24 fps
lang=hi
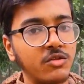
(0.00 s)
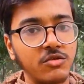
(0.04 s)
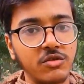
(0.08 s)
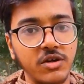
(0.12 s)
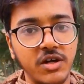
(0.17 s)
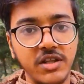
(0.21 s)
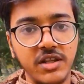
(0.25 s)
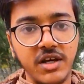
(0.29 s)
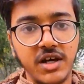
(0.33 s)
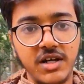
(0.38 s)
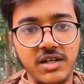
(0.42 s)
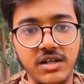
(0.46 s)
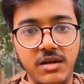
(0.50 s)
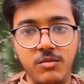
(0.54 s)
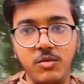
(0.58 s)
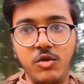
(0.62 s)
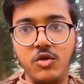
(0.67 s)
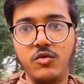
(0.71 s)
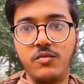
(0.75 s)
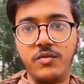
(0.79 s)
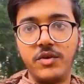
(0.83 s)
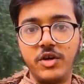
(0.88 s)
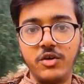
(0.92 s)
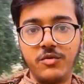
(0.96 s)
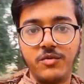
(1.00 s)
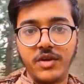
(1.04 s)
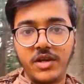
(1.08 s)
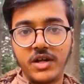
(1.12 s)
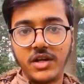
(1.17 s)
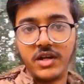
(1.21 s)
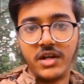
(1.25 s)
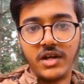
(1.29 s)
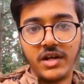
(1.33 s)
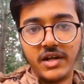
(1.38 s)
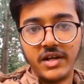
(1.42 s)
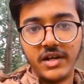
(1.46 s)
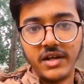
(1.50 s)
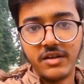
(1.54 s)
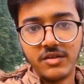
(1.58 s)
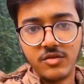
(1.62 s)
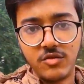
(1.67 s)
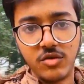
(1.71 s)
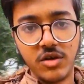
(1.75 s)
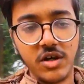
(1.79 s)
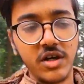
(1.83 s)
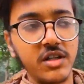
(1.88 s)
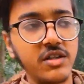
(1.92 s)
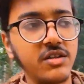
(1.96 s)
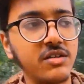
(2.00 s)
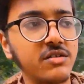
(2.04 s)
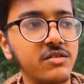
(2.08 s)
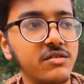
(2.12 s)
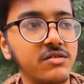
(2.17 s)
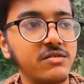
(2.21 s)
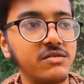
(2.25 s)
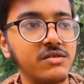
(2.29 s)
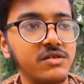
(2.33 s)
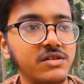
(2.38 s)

सो गैज़ आज हम लोग वीडियो बनाने आए हैं सो गैज़